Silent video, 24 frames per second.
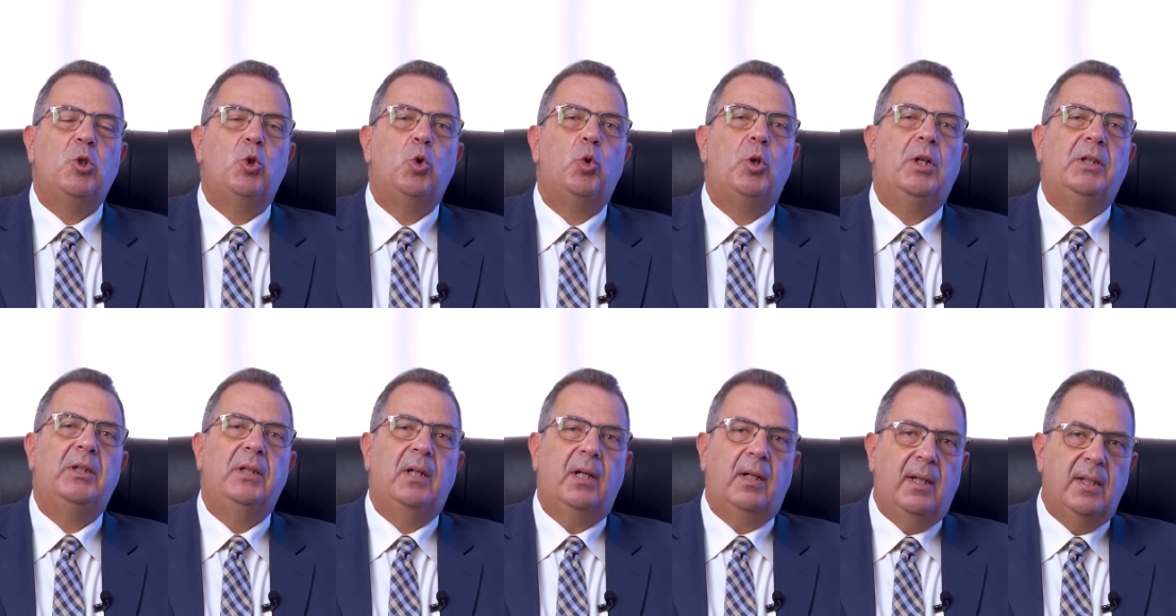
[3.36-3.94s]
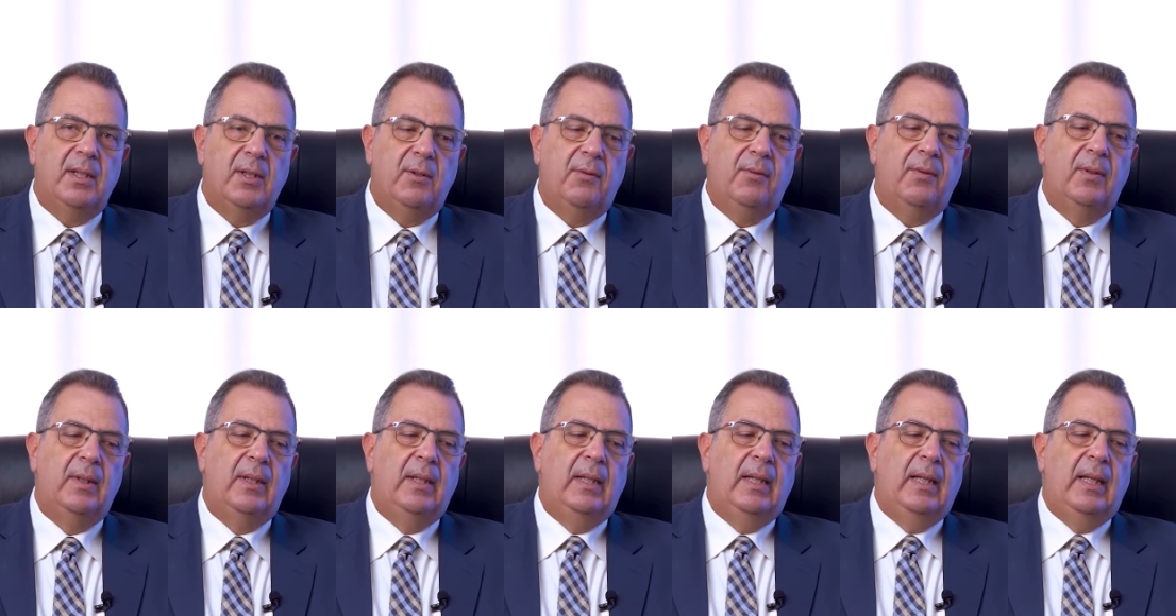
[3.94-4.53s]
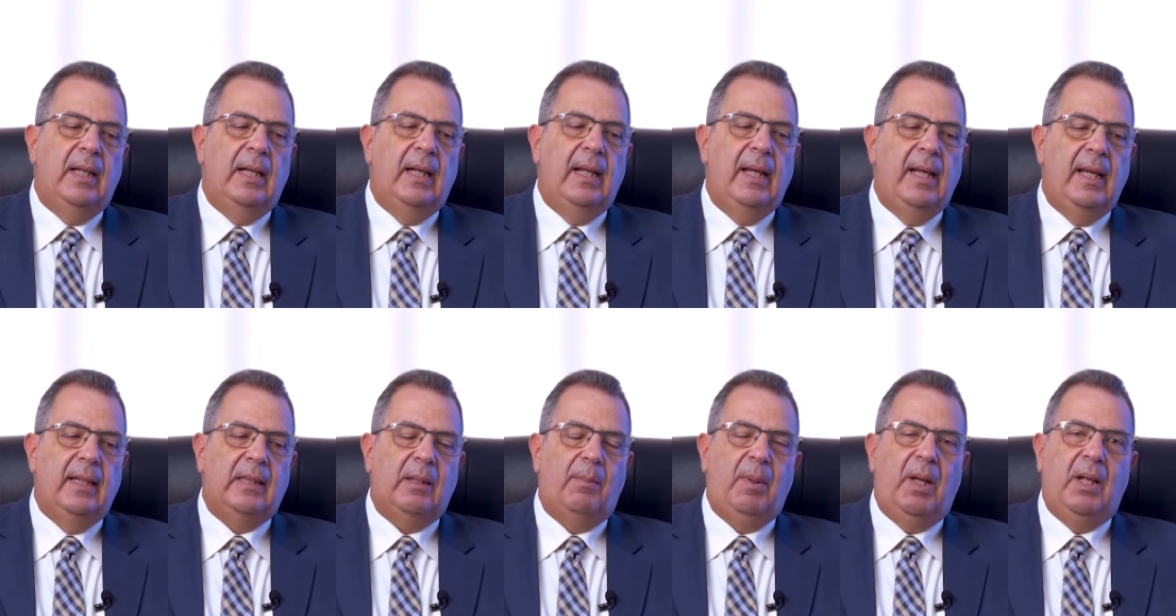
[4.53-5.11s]
سرعه القصف اللي
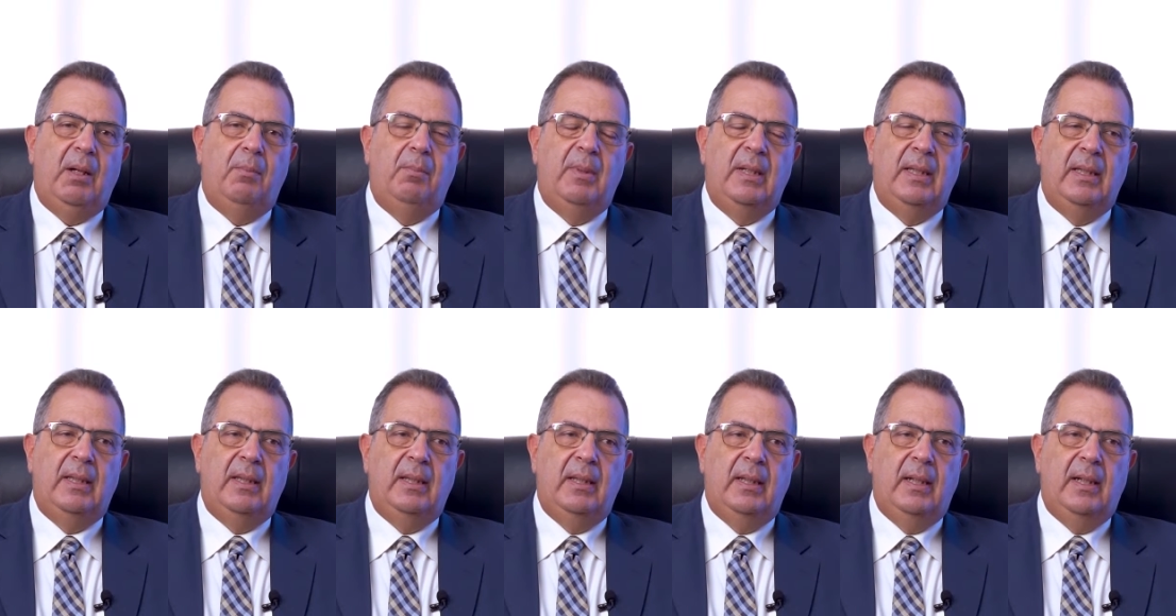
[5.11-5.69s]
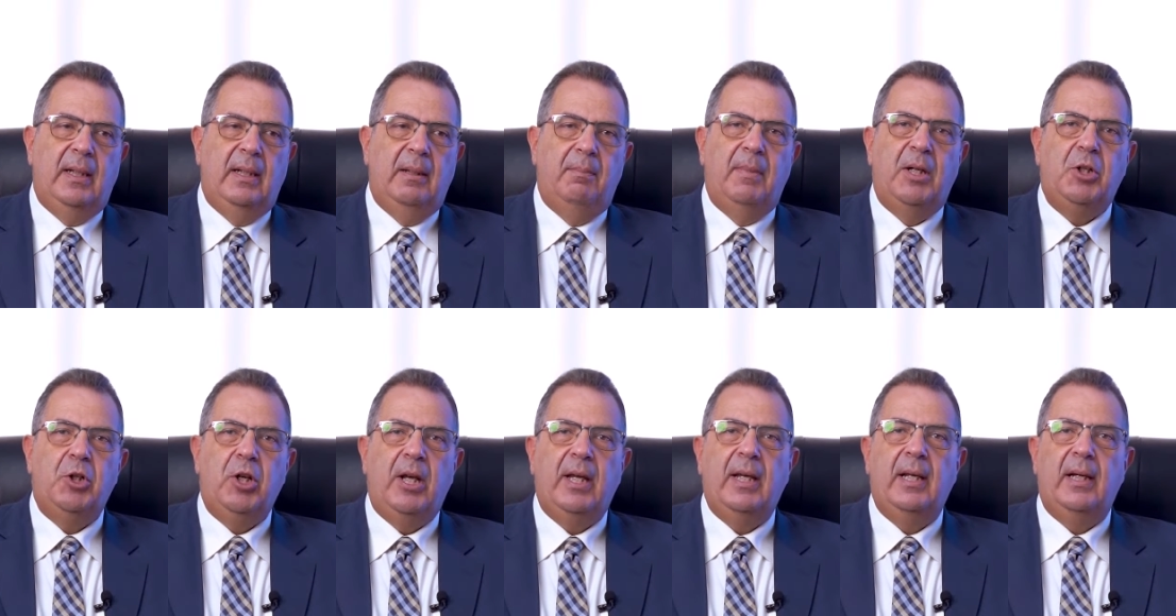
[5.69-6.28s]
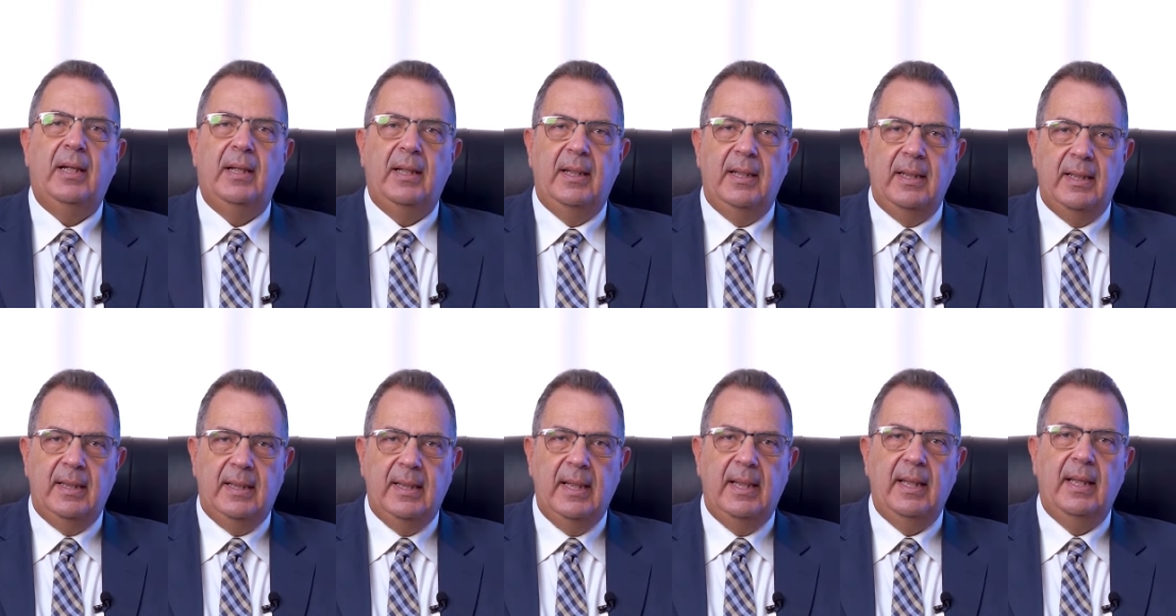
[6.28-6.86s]
هي طبعا من المشاكل
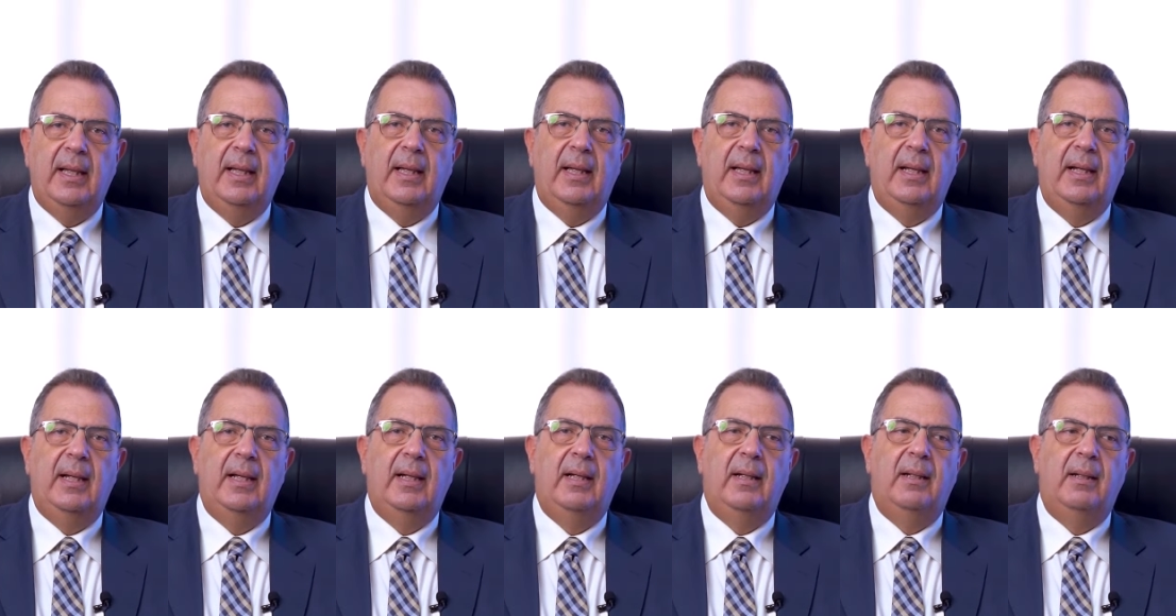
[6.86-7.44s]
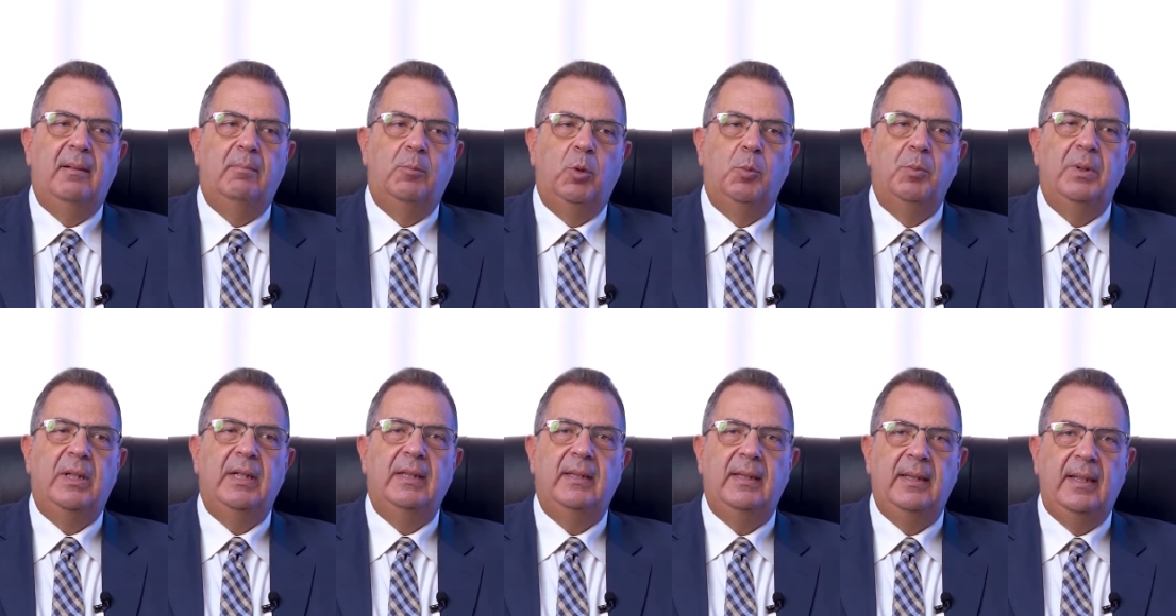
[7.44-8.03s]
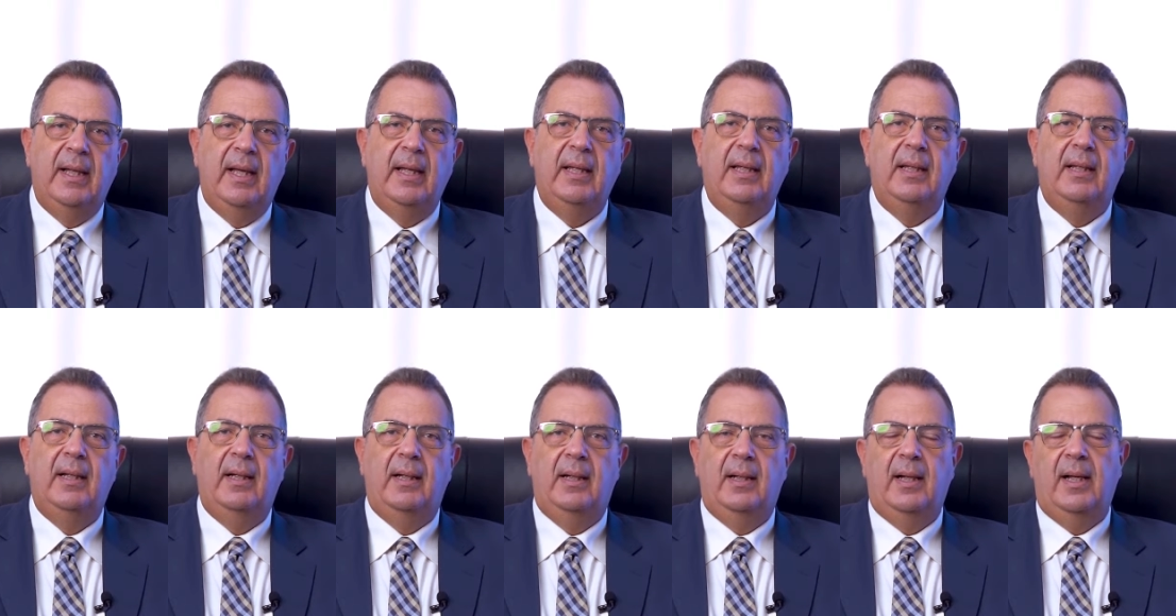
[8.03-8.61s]
الجنسيه اللي ممكن
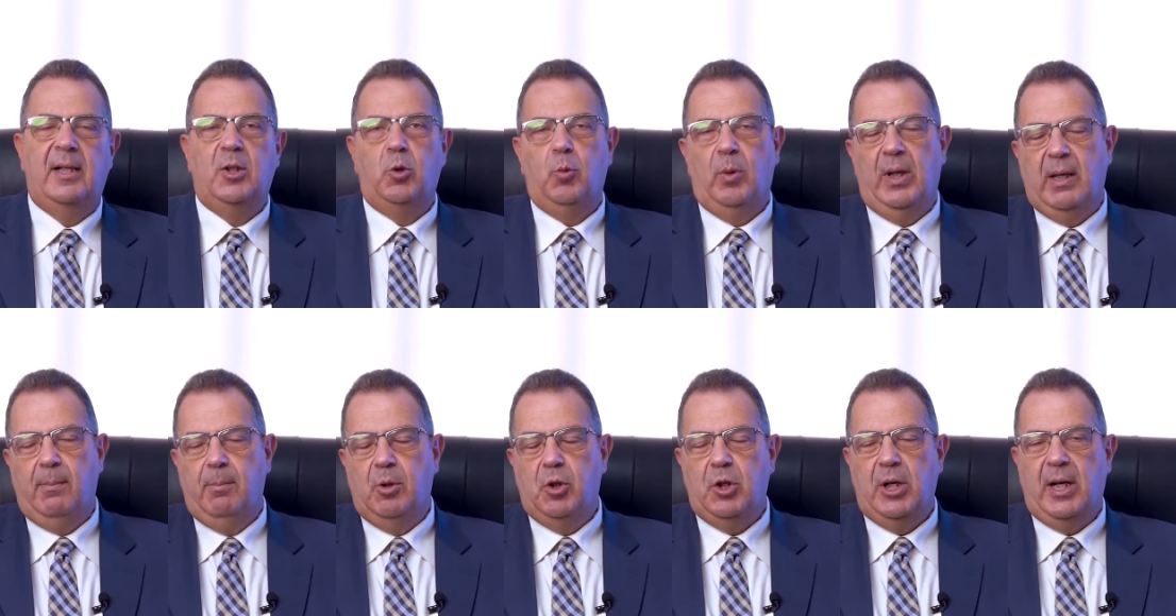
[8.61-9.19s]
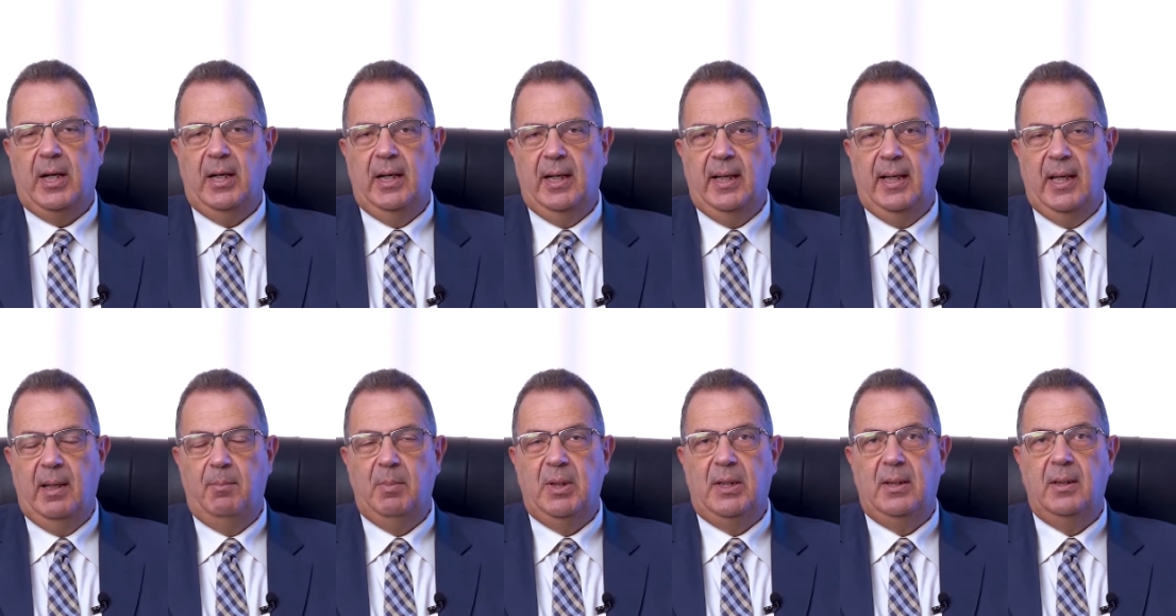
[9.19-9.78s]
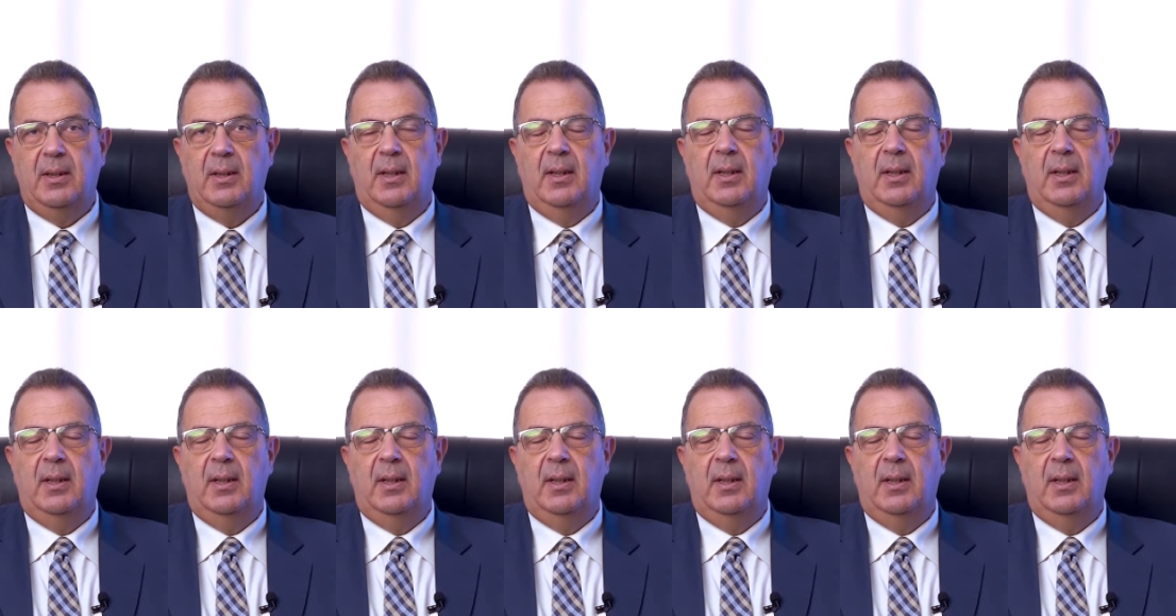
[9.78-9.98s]
تضايق الازواج بشكل جامد